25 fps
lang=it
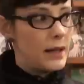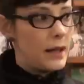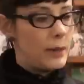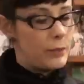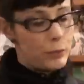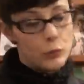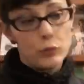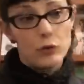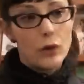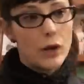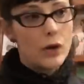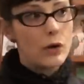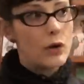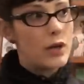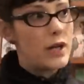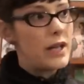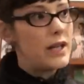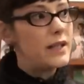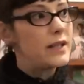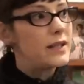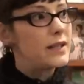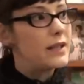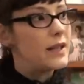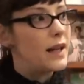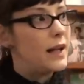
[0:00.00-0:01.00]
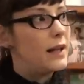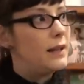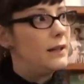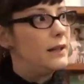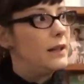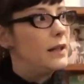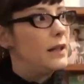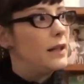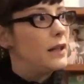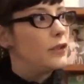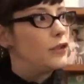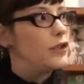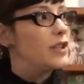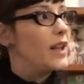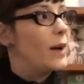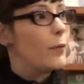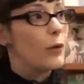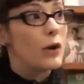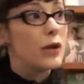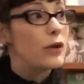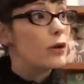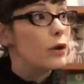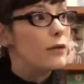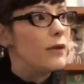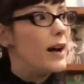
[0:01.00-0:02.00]
appunto a Gorizia, ci
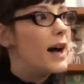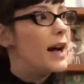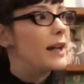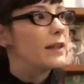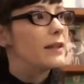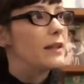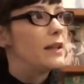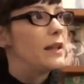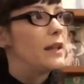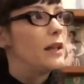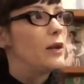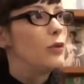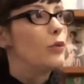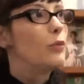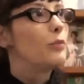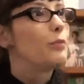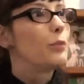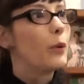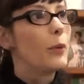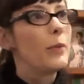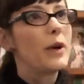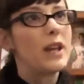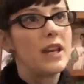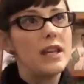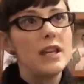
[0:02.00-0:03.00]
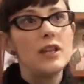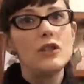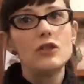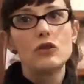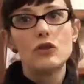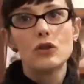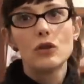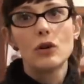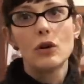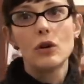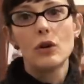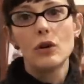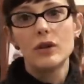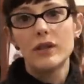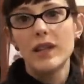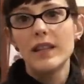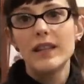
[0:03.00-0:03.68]
siamo ritrovati in un pomeriggio